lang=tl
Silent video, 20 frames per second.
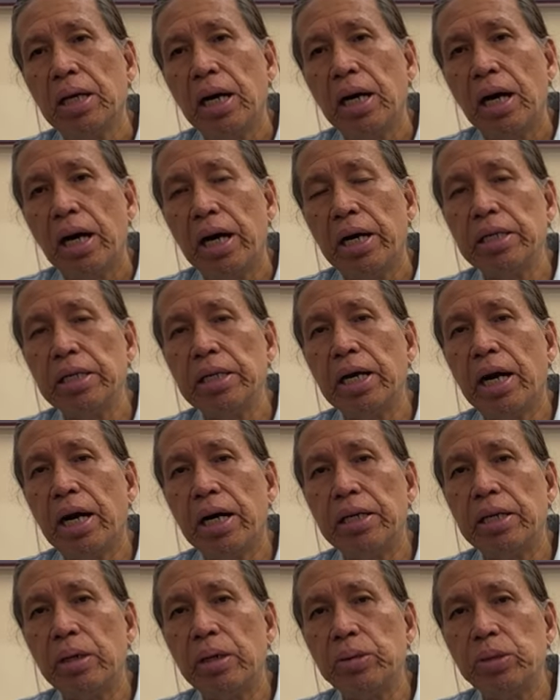ay
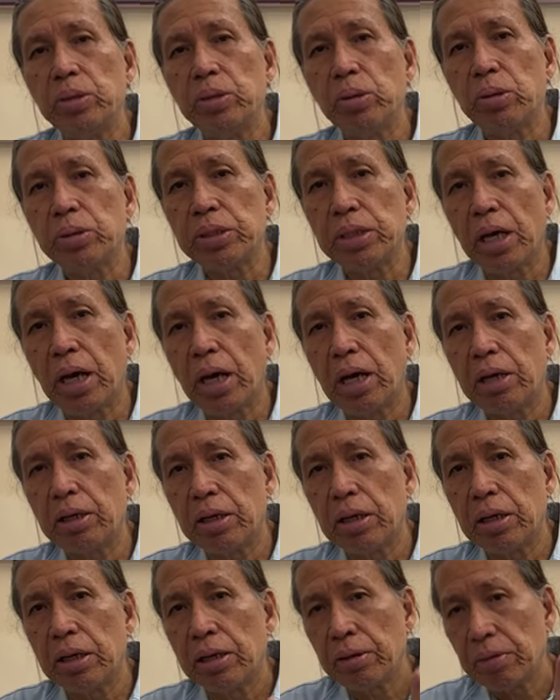i-announce ko sa
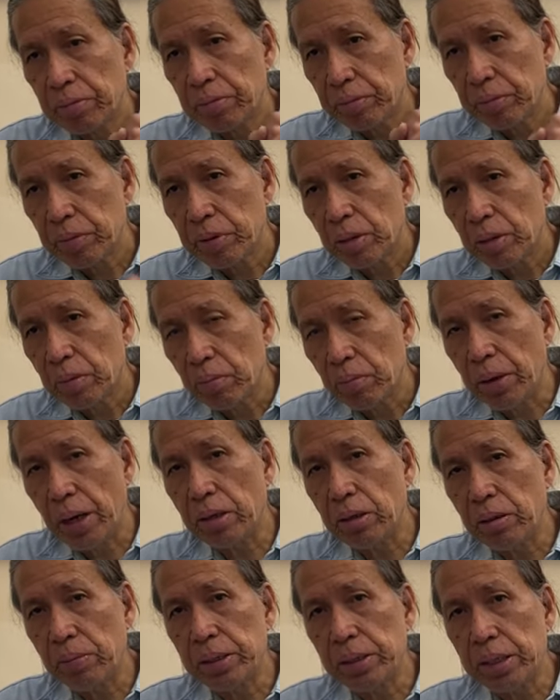
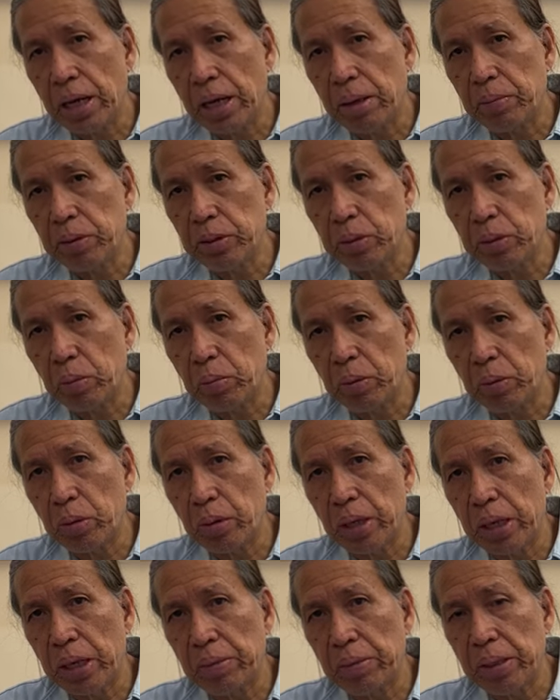bago matapos yung
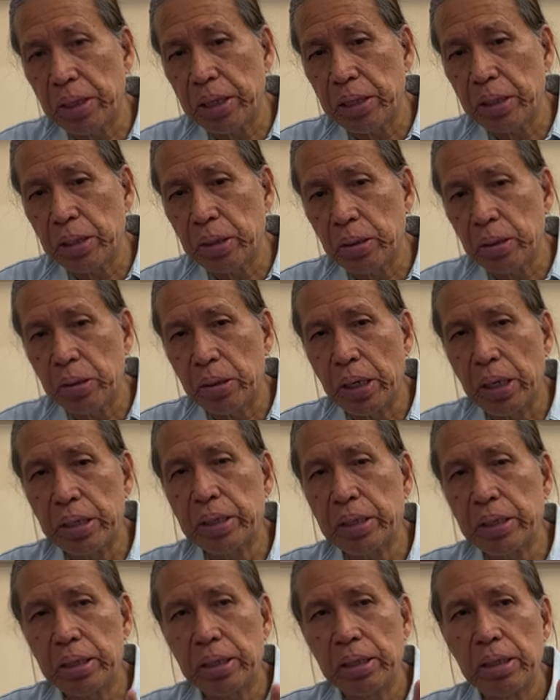programang ito. At
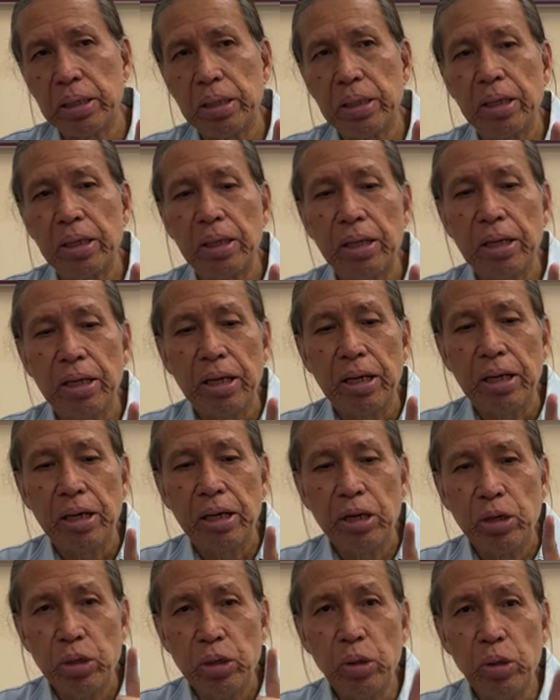
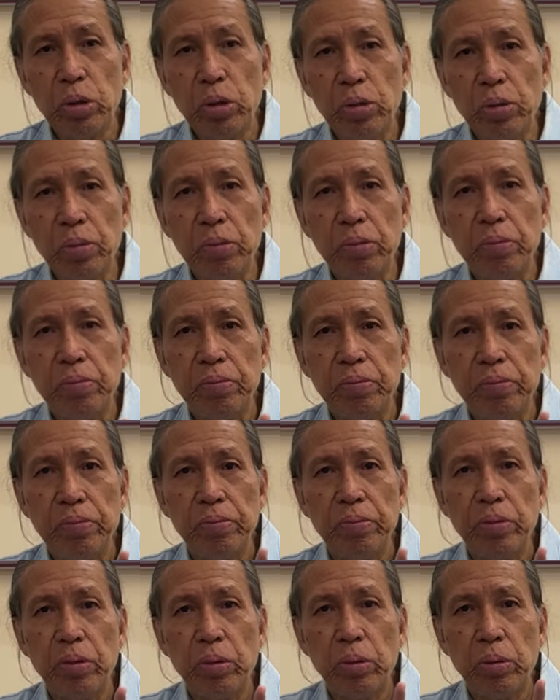yung
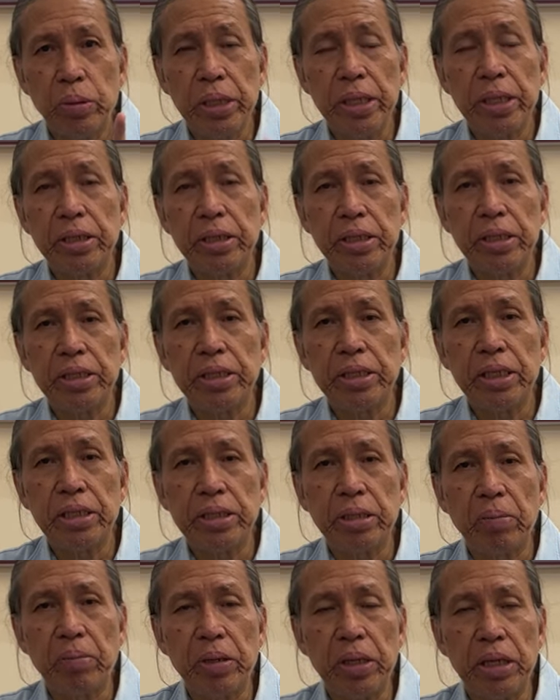winner na
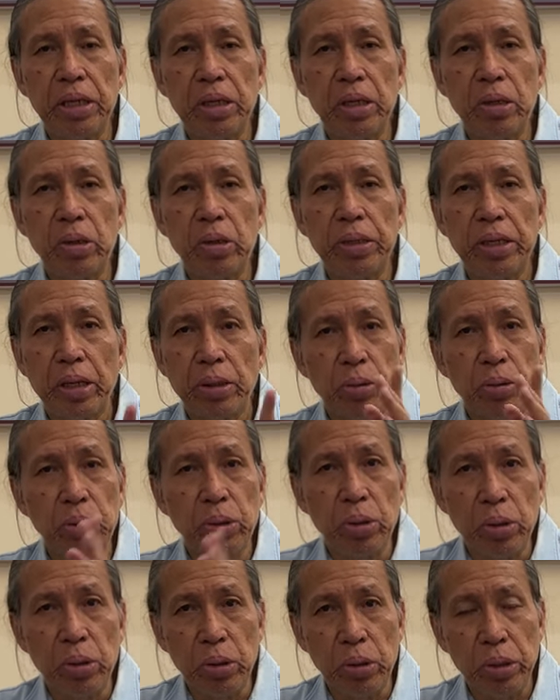sasabihin ko,
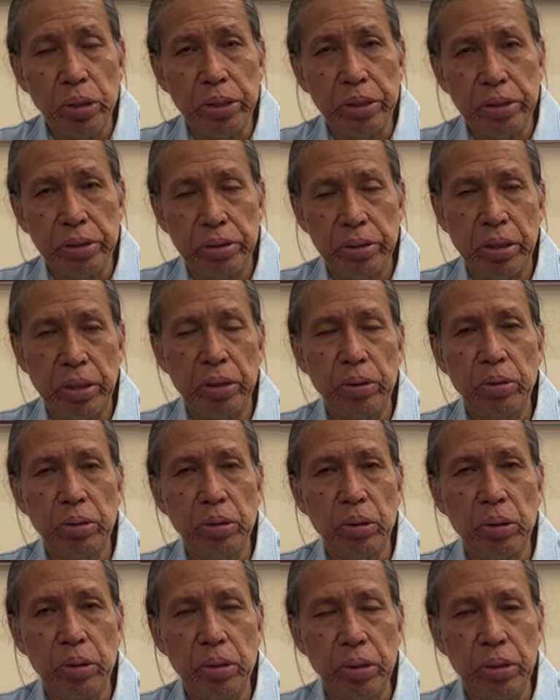nandoon,
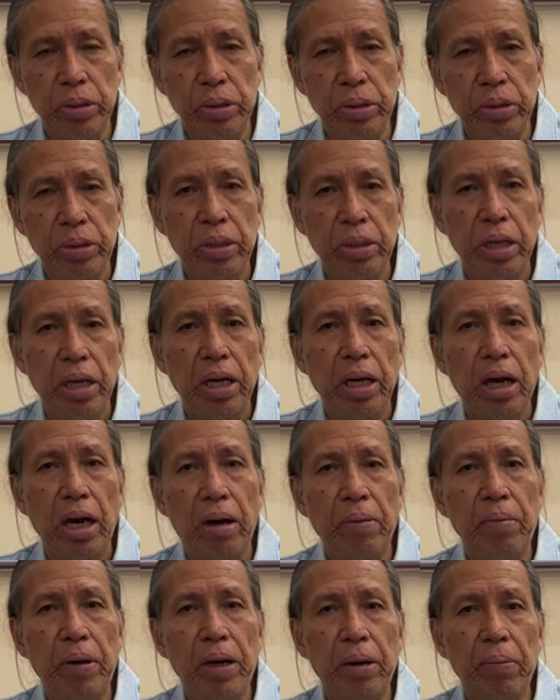nandoon.
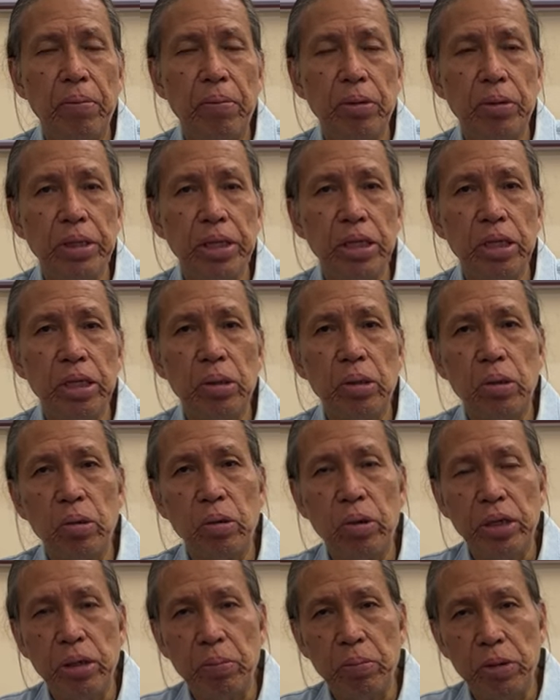Abangan po ninyo
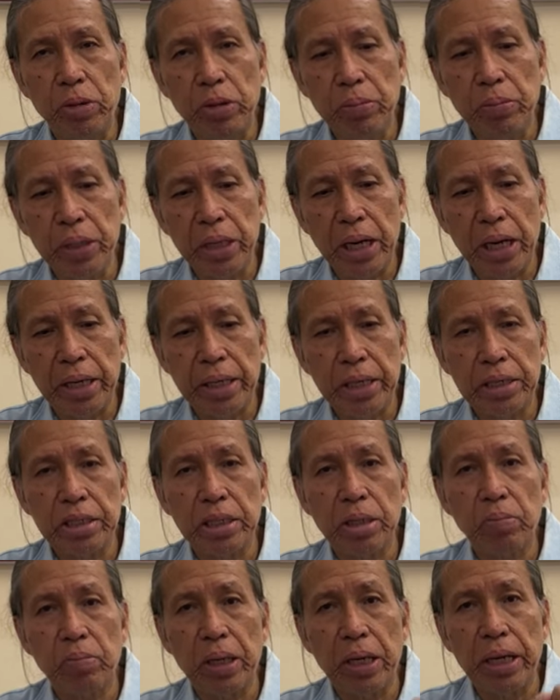kung ano po yung mechanics
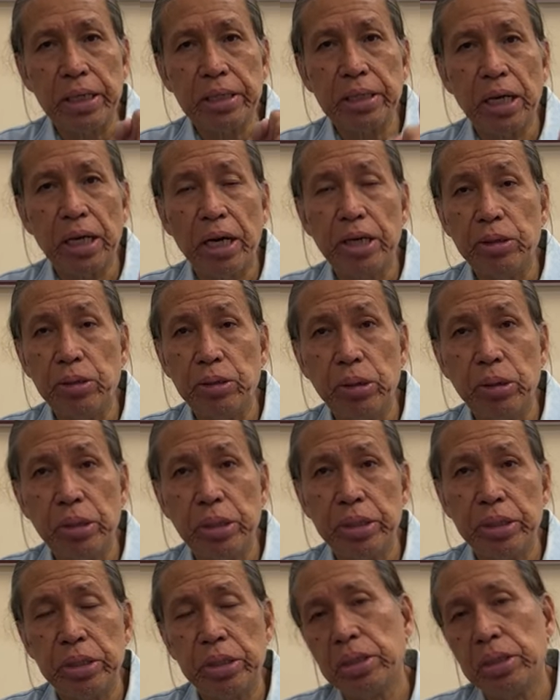at baka isa kayo
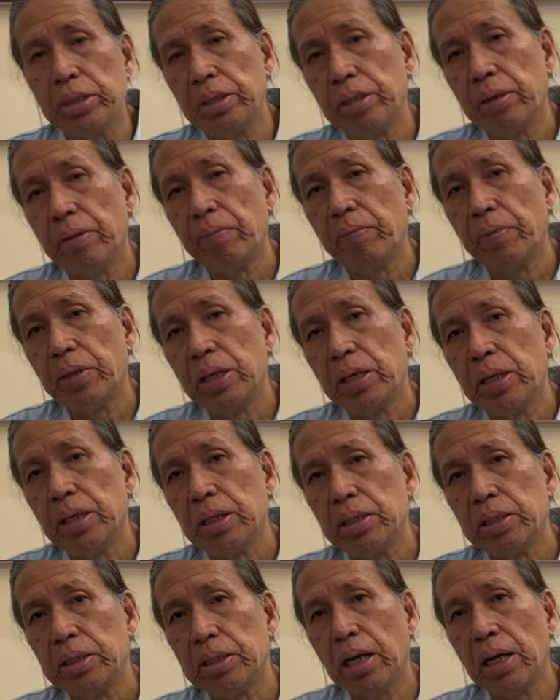doon
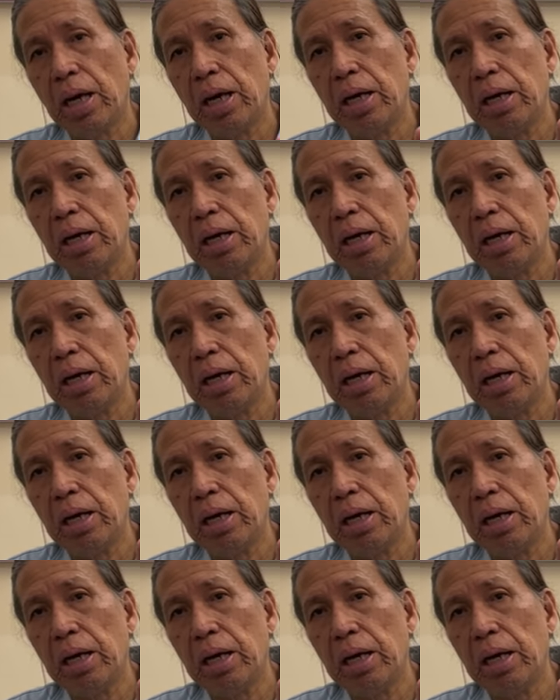sa